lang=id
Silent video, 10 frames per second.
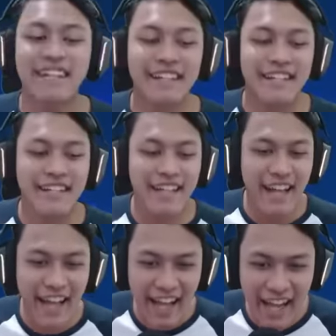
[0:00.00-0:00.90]

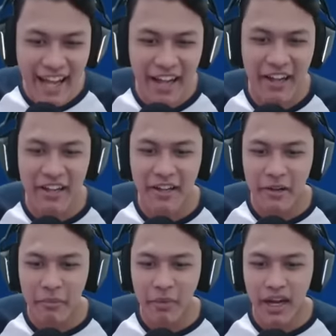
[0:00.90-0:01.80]
nah
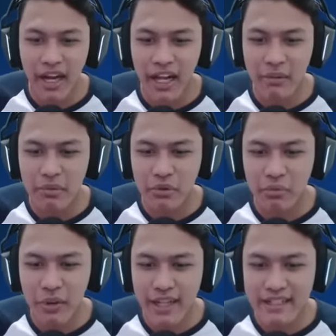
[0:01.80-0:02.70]
bakal
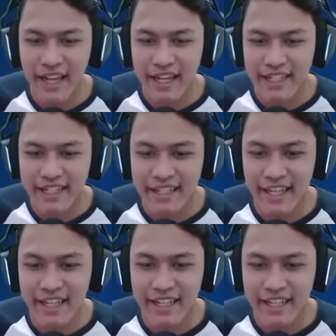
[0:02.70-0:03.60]
berubah jadi
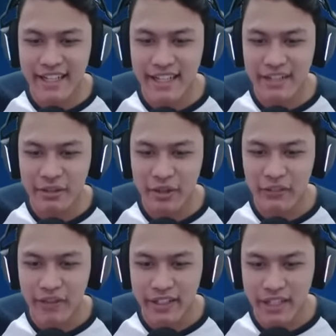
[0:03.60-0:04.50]
kayak gini guys tuh
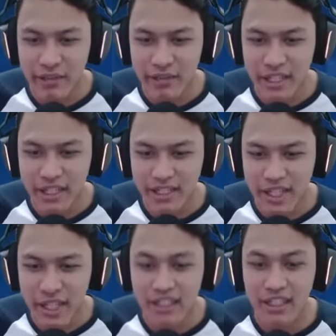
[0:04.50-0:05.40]
efeknya bisa kalian lihat